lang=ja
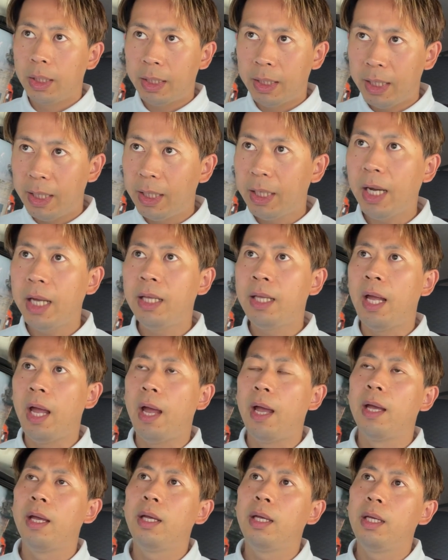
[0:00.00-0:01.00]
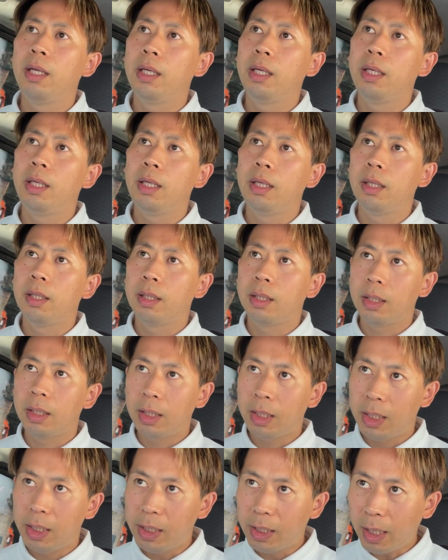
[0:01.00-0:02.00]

切り替えて切